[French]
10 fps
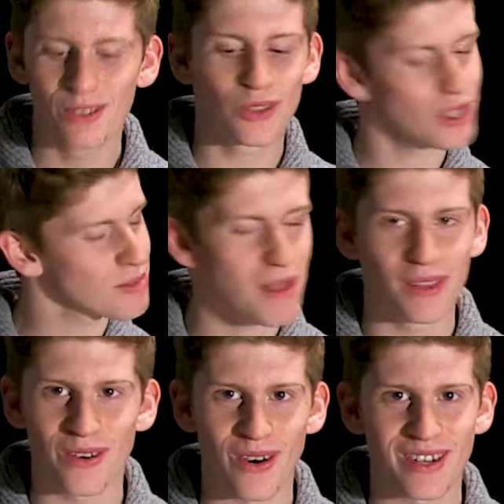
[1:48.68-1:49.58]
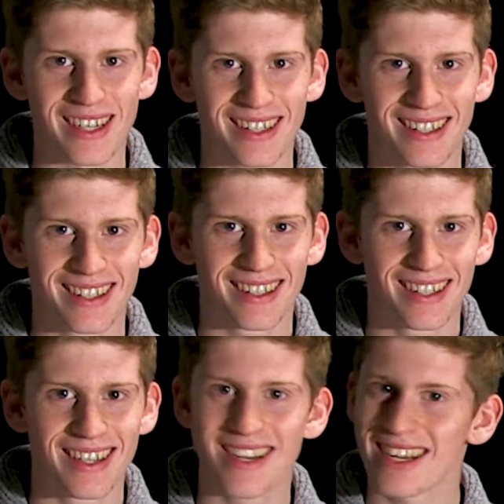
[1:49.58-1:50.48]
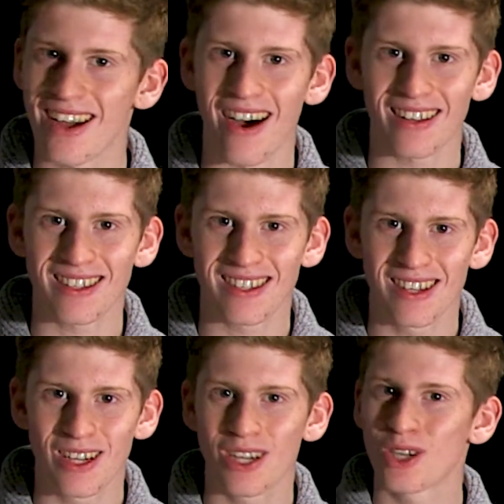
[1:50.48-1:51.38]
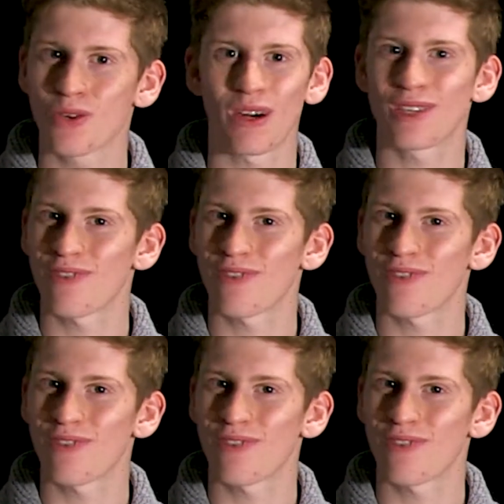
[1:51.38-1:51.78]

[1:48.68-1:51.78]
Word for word: deux semaines de congé. J'ai hâte. Joyeuse